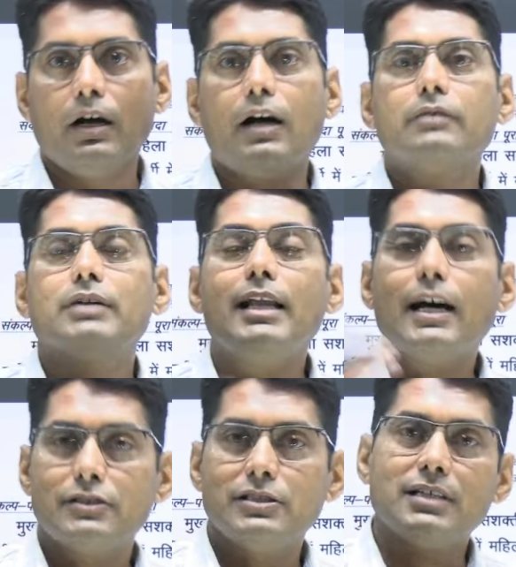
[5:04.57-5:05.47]
ज़्यादा
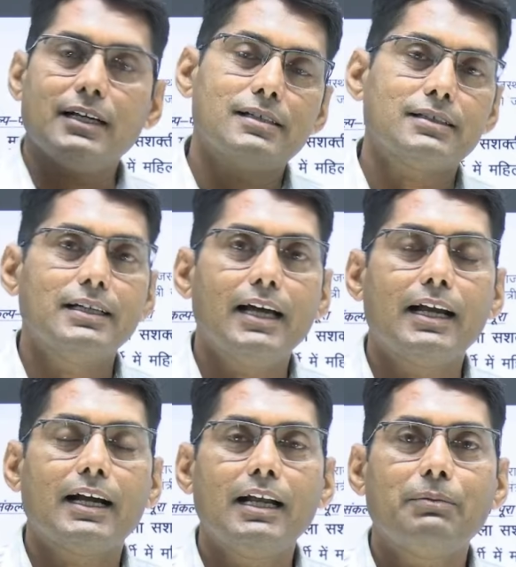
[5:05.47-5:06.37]
अच्छी तरह से तैयारी
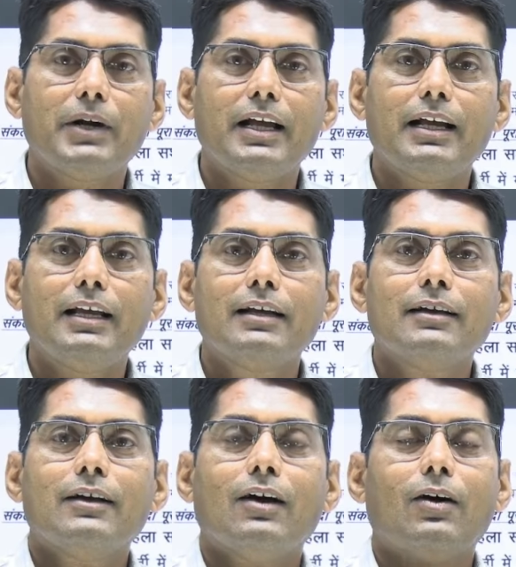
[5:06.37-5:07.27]
करनी पड़ेगी
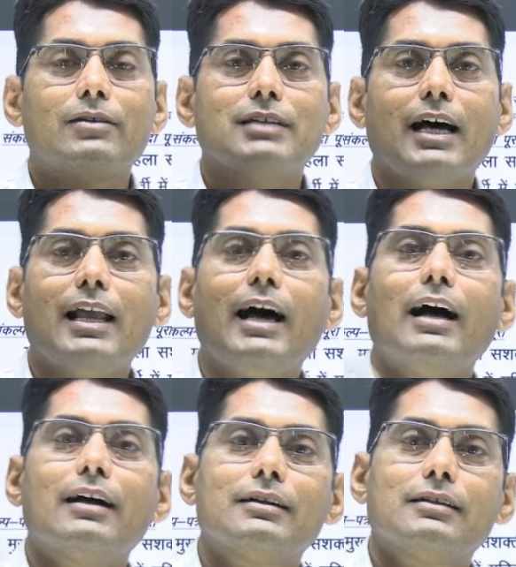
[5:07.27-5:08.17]
और ज़्यादा
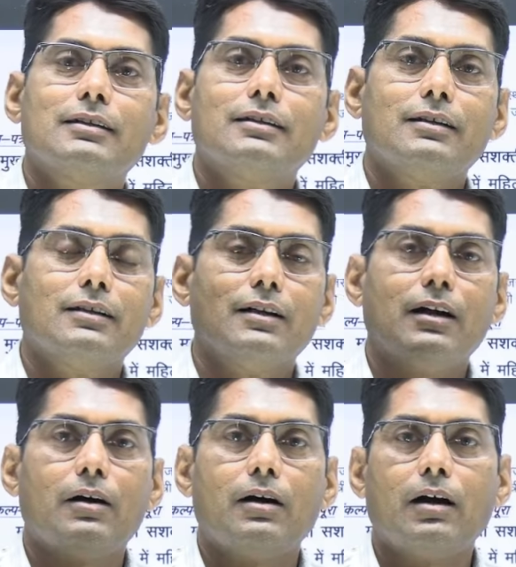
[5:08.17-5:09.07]

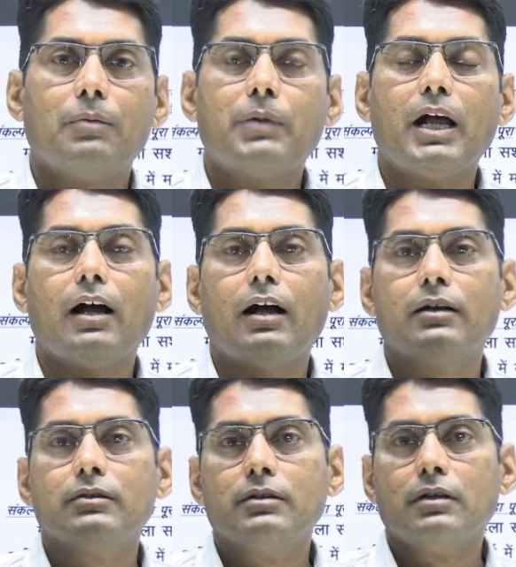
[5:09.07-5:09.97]
अपना
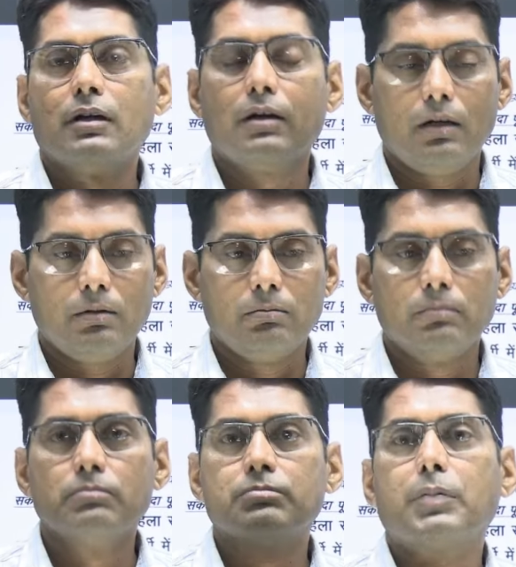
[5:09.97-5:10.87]

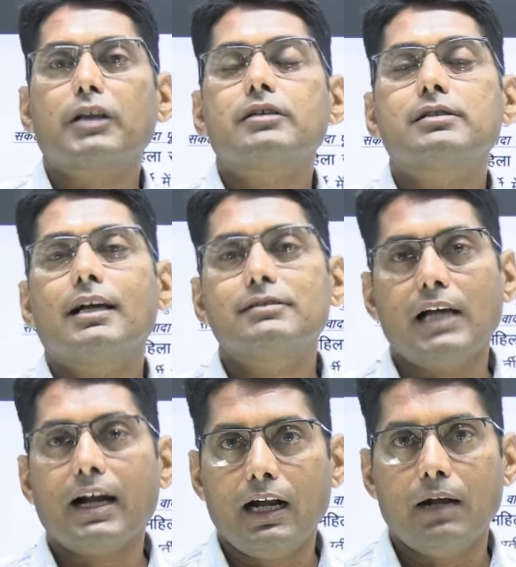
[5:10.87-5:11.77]
प्रदर्शन अच्छा
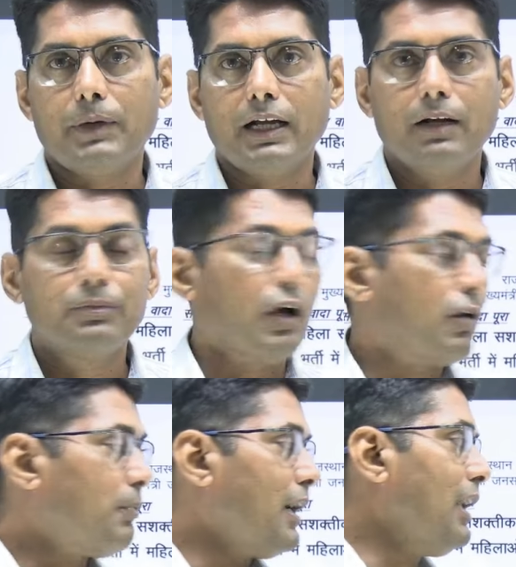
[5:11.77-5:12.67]
करना पड़ेगा और
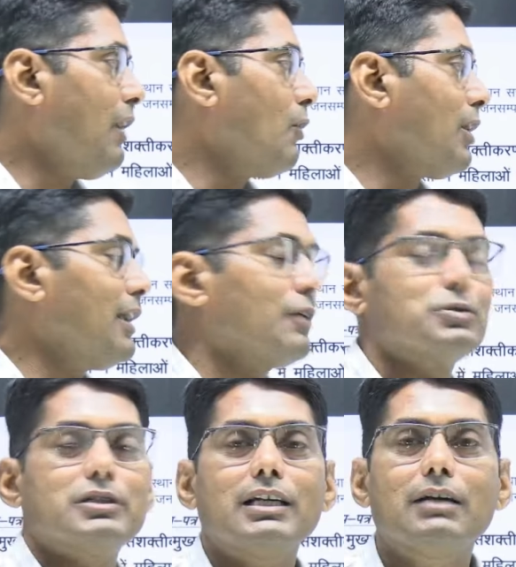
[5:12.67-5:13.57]
महिलाओं के लिए
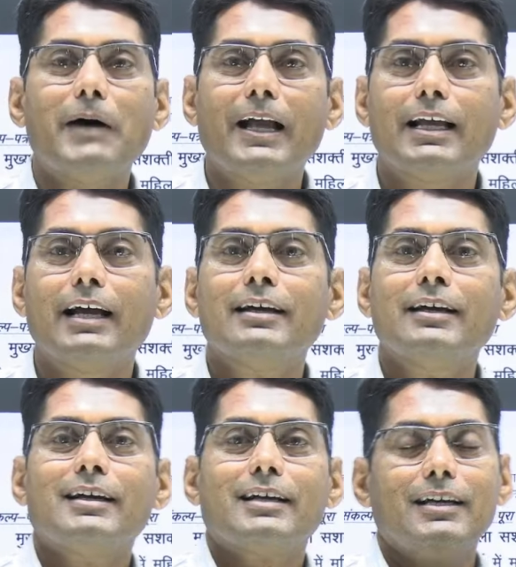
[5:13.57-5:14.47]
खुशी की बात है
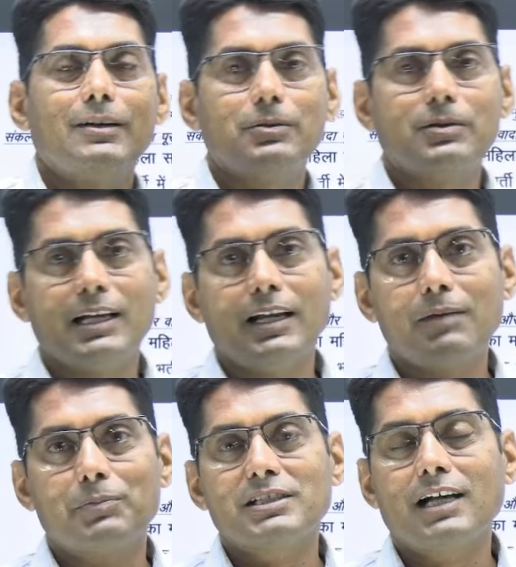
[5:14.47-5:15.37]
कि उनके लिए
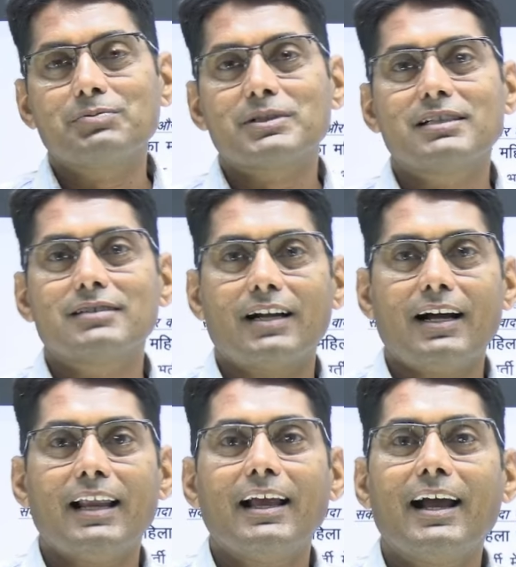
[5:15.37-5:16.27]
50 परसेंट सरकार
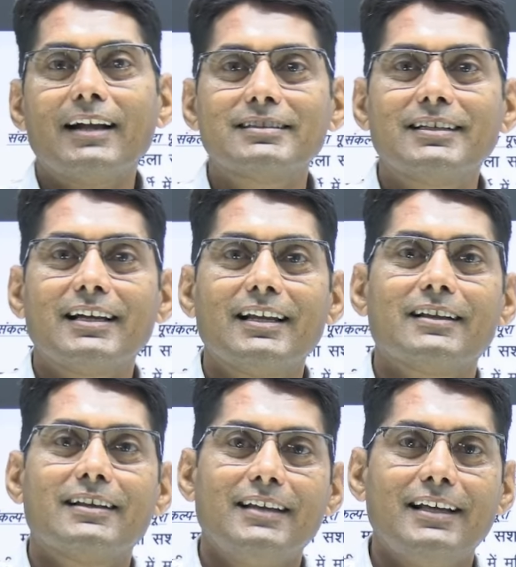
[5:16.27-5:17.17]
ने आरक्षण
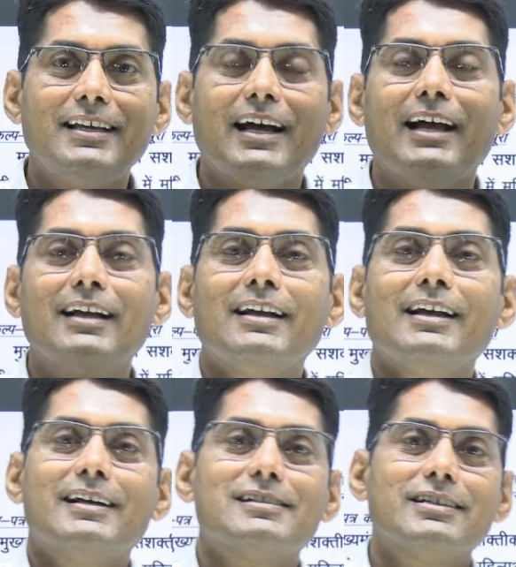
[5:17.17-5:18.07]
दे दिया है
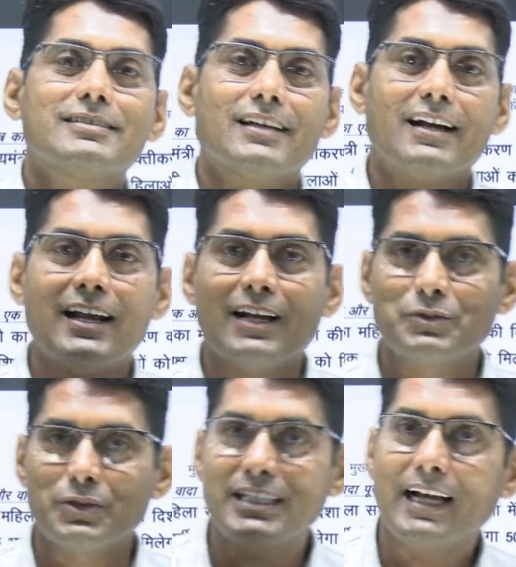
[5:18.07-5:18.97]
इसलिए सरकार का
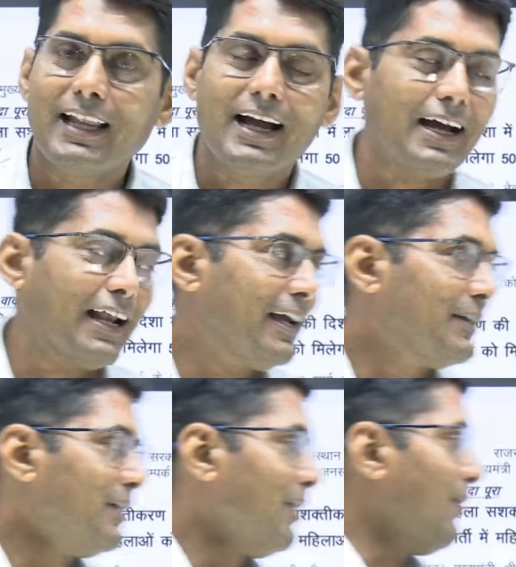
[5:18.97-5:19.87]
शुक्रिया अदा करें
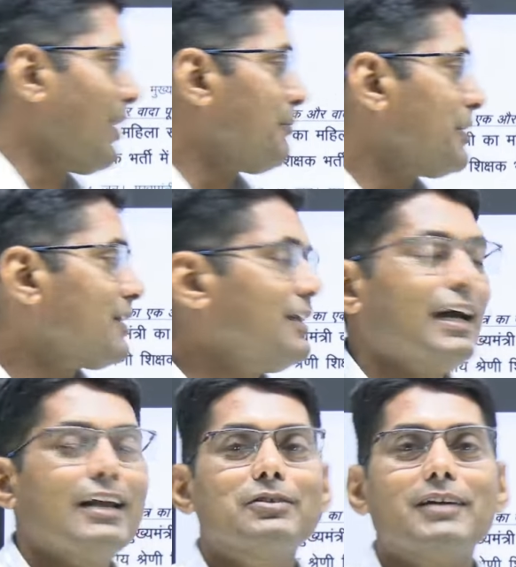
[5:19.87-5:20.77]
और अपनी तैयारी
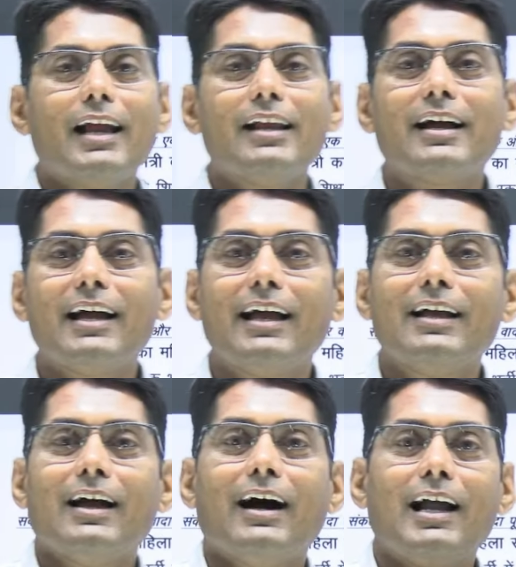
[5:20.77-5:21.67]
को जारी रखें
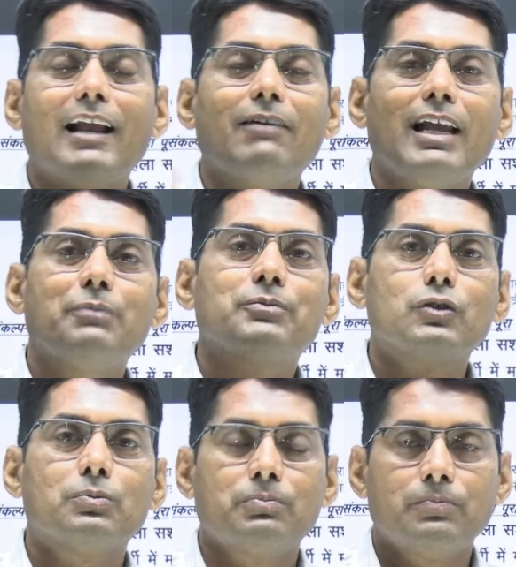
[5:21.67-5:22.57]
आने वाली जो
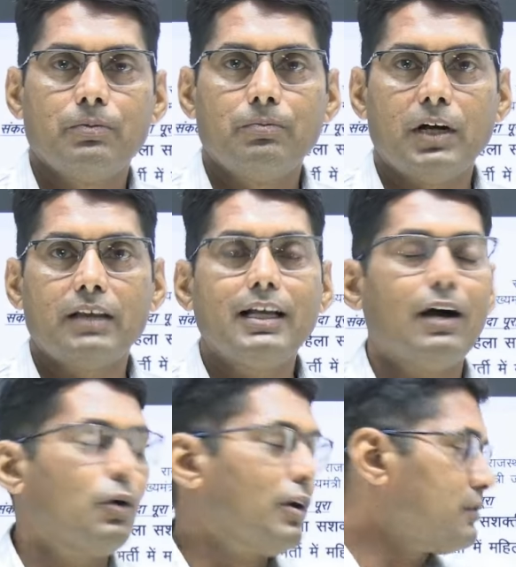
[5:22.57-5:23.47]
भर्तियां
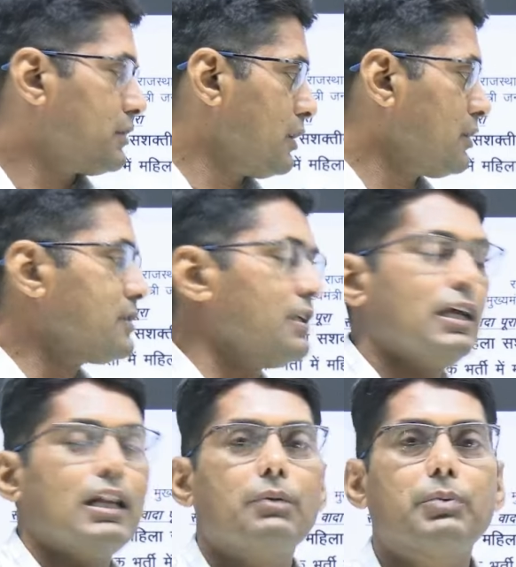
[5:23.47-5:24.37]
होगी तृतीय श्रेणी
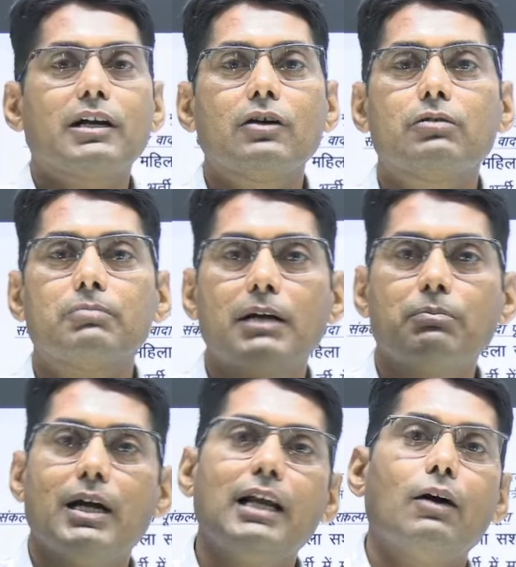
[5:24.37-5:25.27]
अध्यापक की उनमें
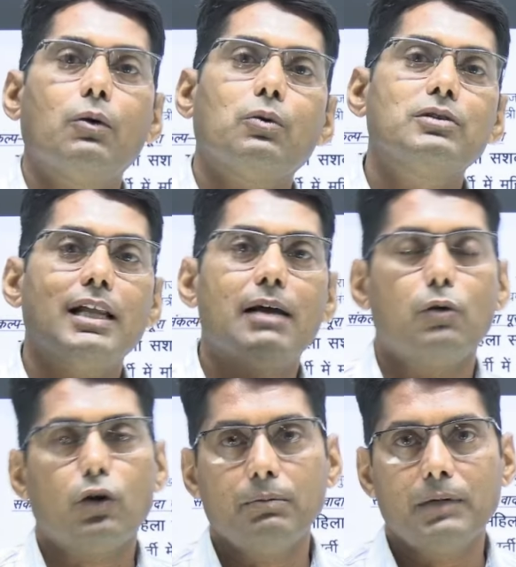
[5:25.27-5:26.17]
महिलाओं को ज़्यादा
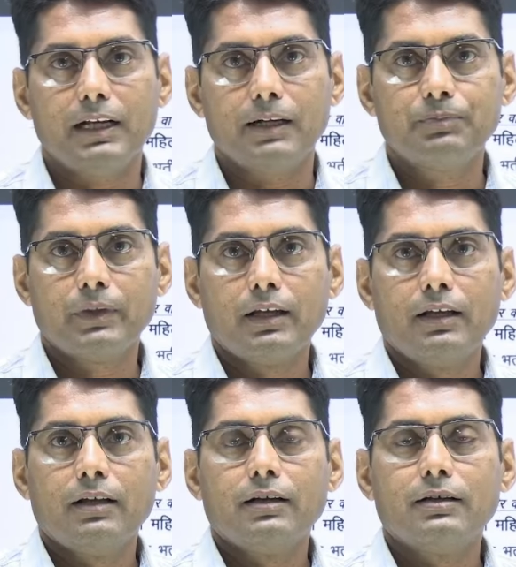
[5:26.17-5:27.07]
मौके मिलेंगे
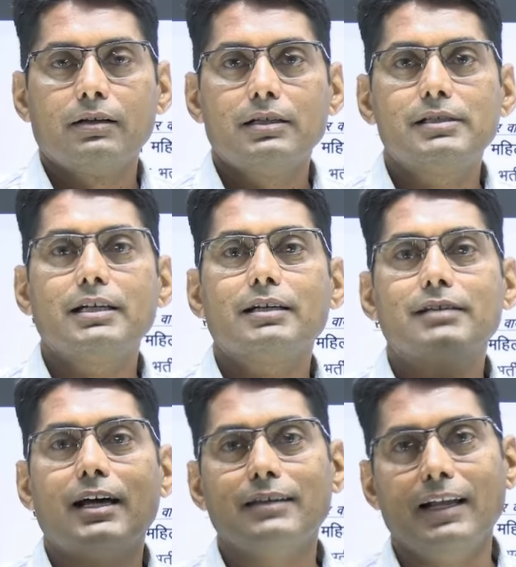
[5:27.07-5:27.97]
इसी के
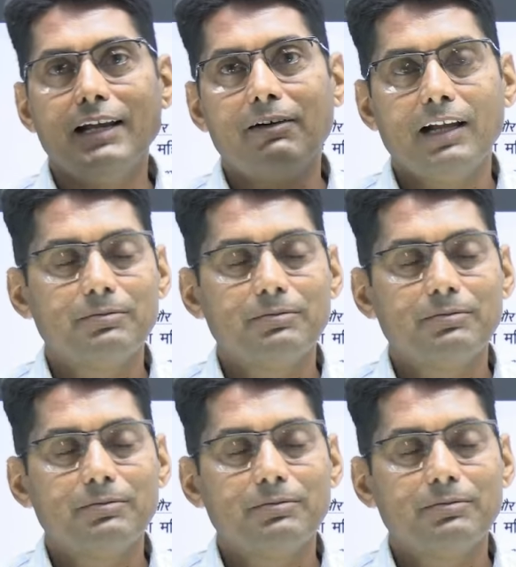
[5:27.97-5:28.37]
साथ धन्यवाद